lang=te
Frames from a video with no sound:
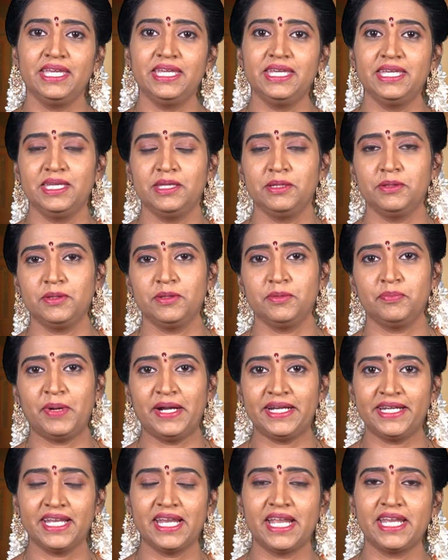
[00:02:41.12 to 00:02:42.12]
ఈ
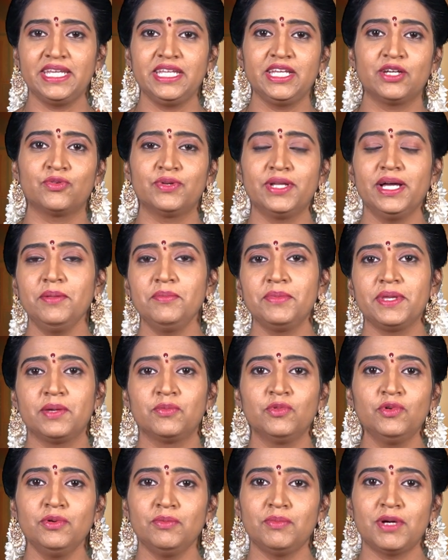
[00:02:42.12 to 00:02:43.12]
పంటలన్నీ కూడా
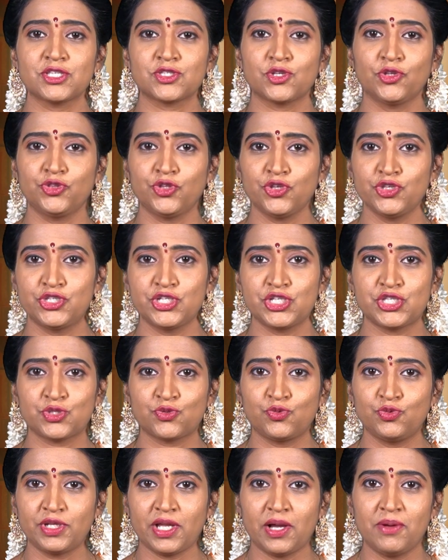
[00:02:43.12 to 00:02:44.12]
మేము మా సొంతం
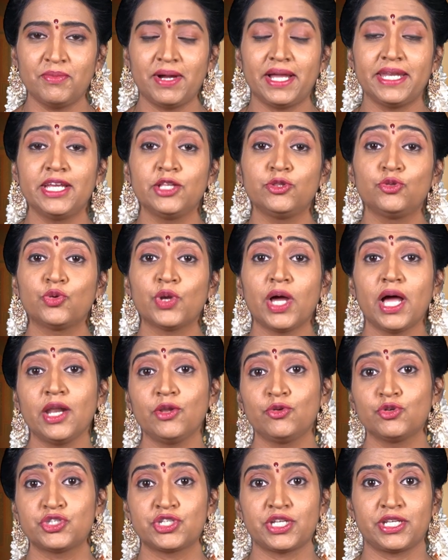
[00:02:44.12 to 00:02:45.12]
చేసుకుంటాం అనే
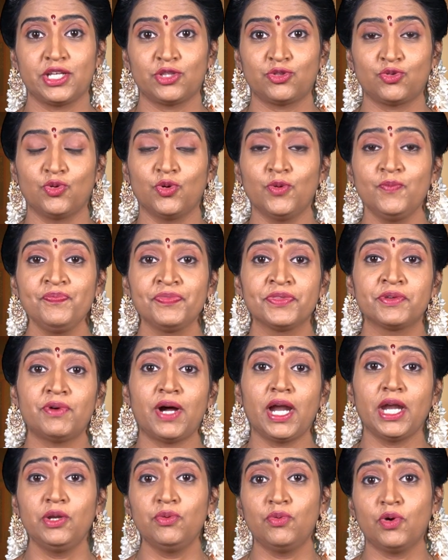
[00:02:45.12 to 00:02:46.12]
దురాలోచనతో
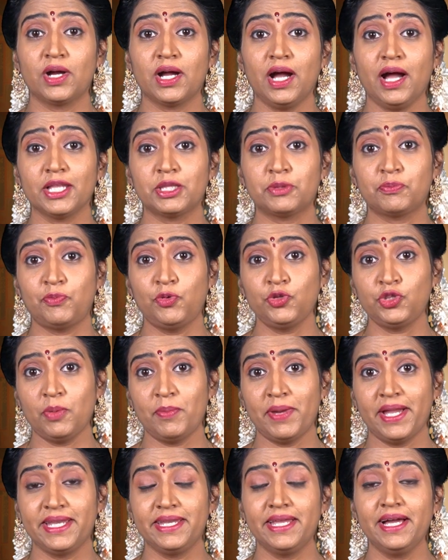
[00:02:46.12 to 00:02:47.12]
వాళ్ళు ఒక
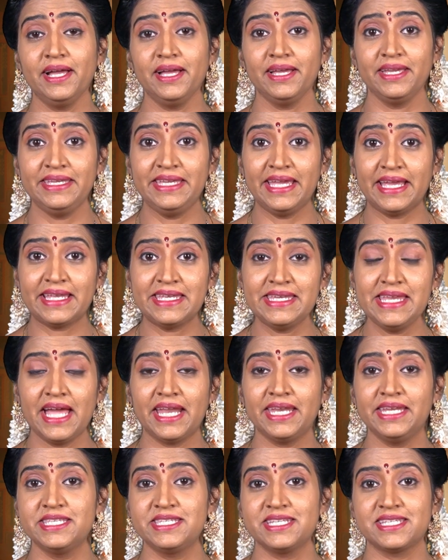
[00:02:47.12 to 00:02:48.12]
అద్భుతమైన
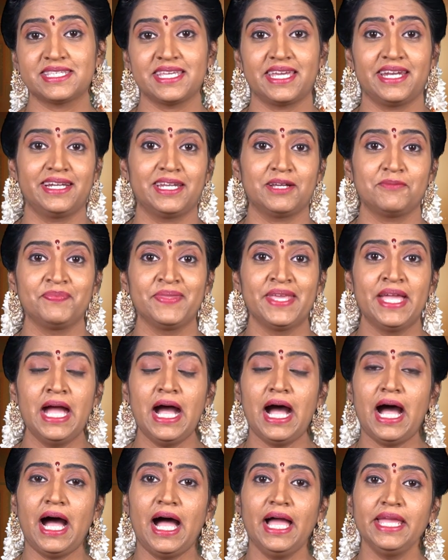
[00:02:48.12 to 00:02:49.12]
యజ్ఞాన్ని చేశారట
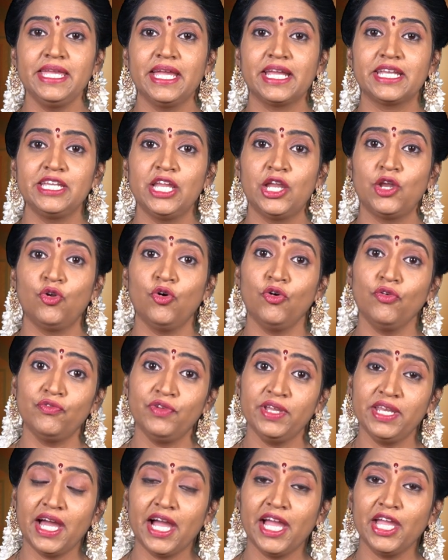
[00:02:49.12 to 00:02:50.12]
ఆ యజ్ఞంలో
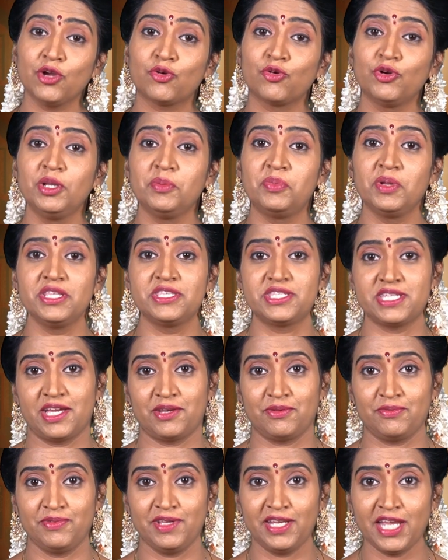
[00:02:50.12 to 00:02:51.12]
వినాయకుణ్ణి
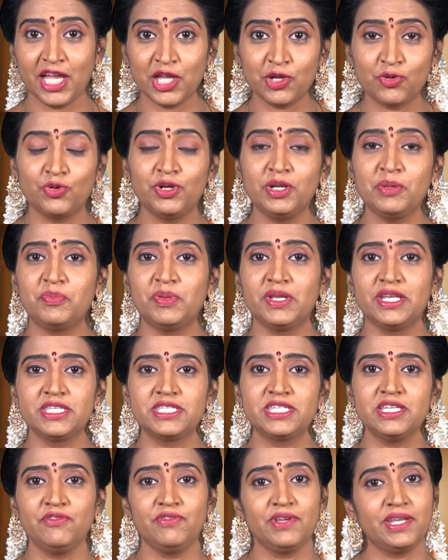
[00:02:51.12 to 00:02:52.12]
పిలిచారు వినాయకుణ్ణి
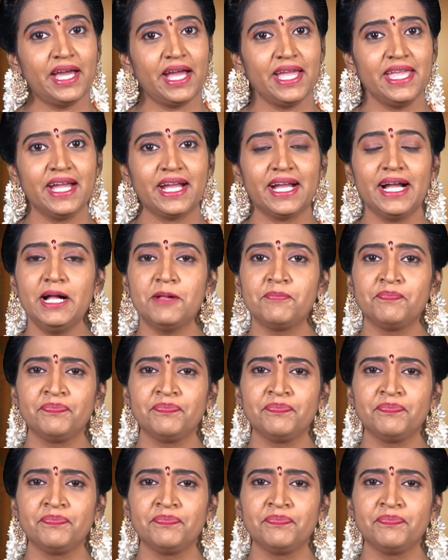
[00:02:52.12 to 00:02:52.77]
పిలిచి వినాయక